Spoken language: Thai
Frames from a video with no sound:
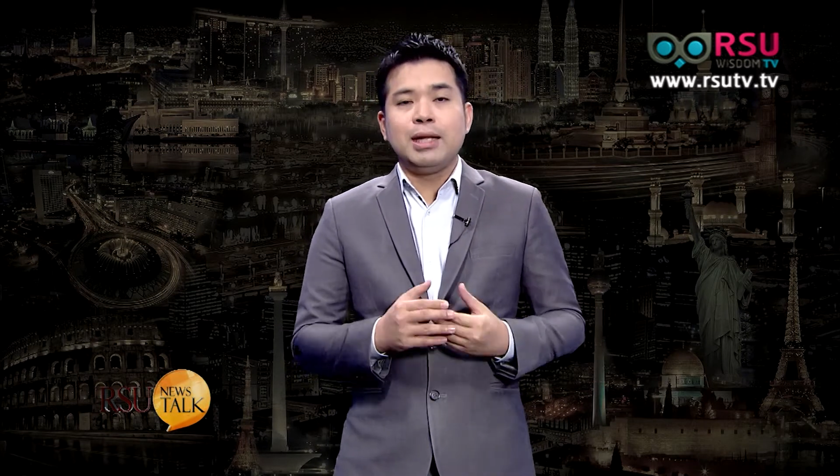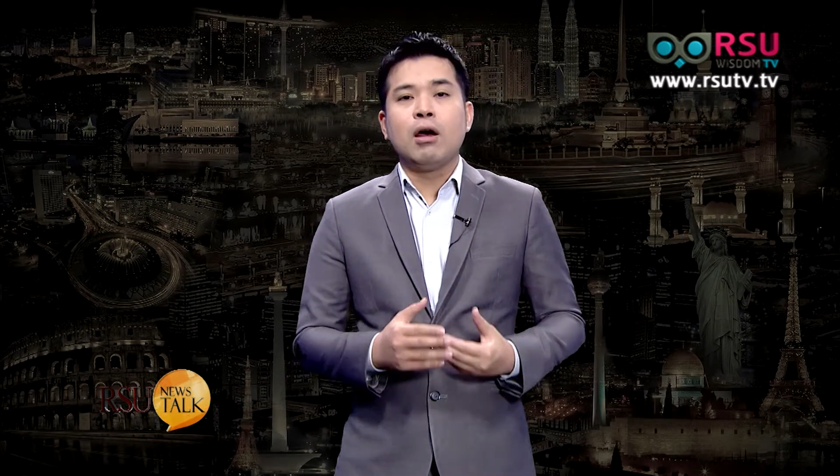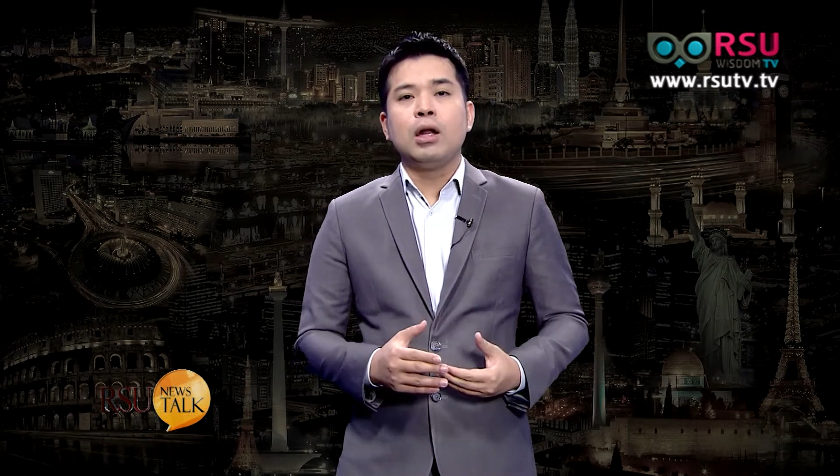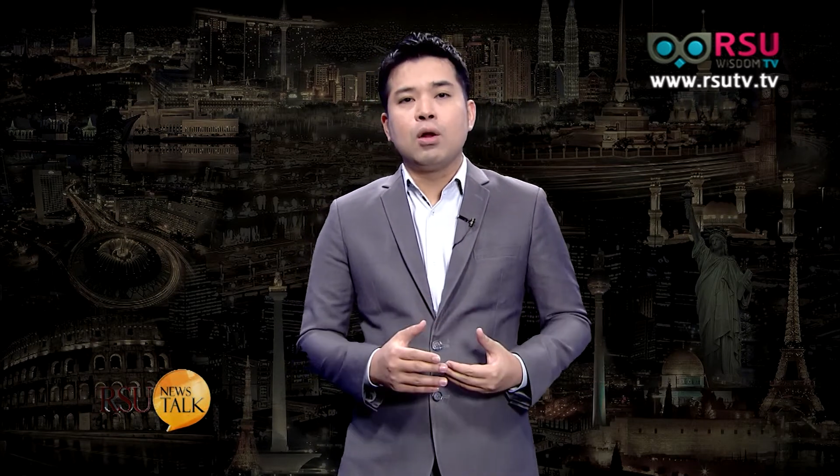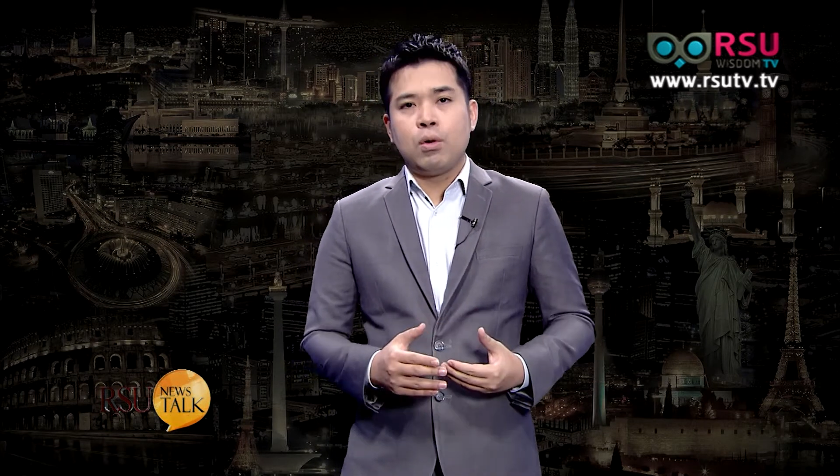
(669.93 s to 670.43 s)
มี
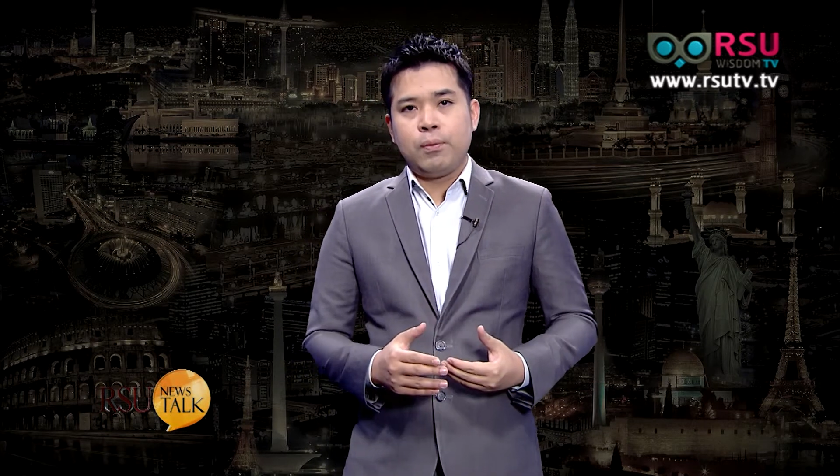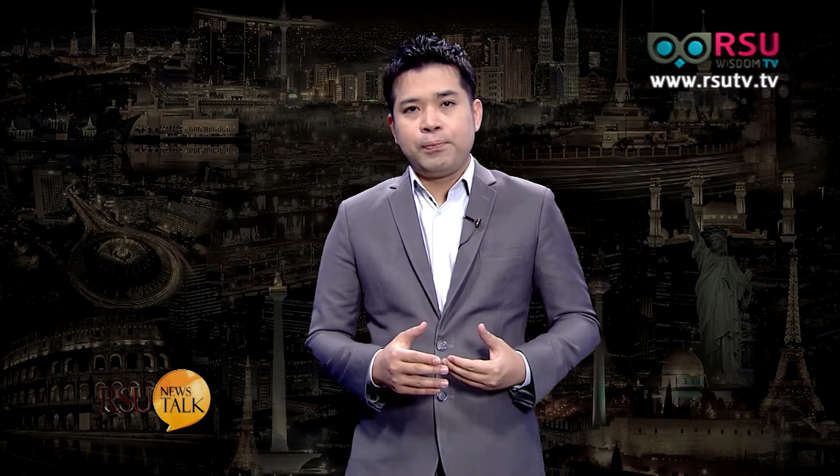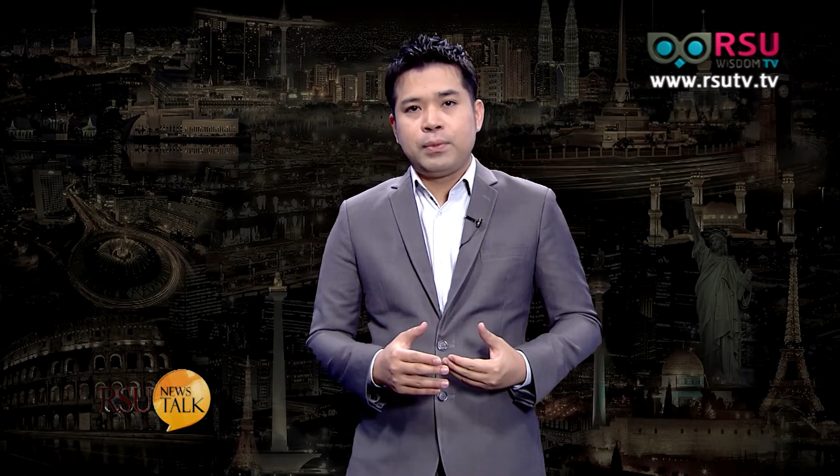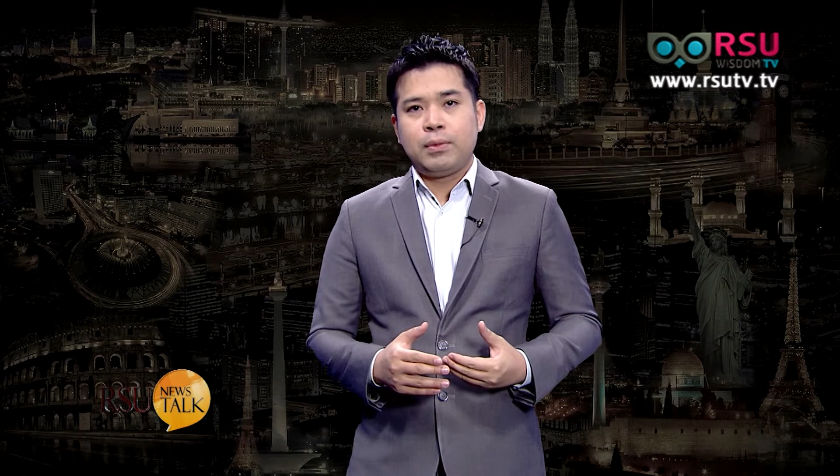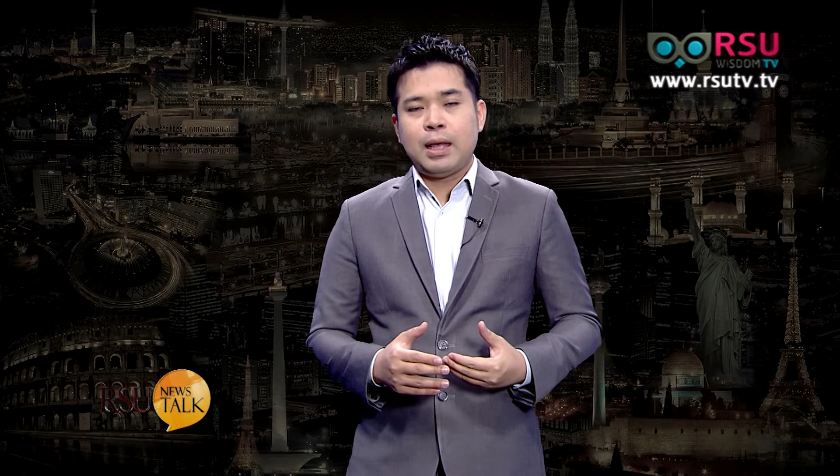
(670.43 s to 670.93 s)
น้อยลง
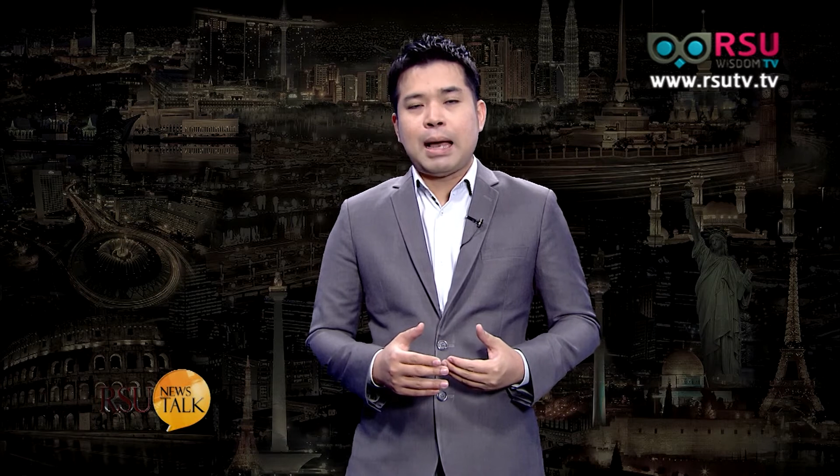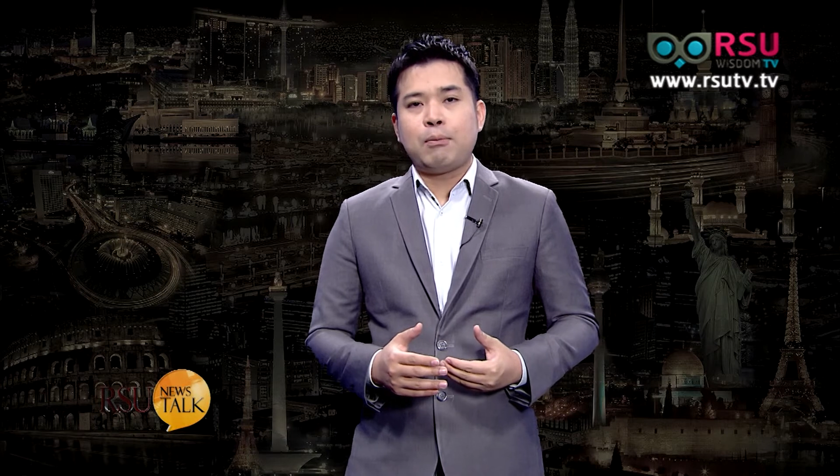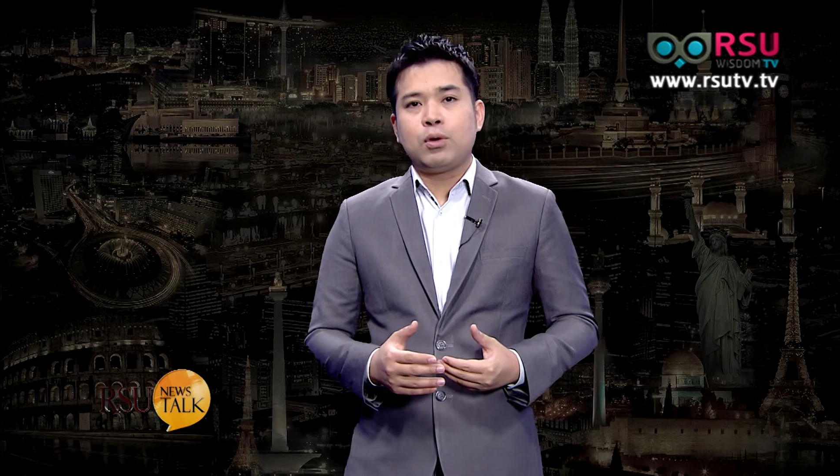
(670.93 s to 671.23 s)
นะครับ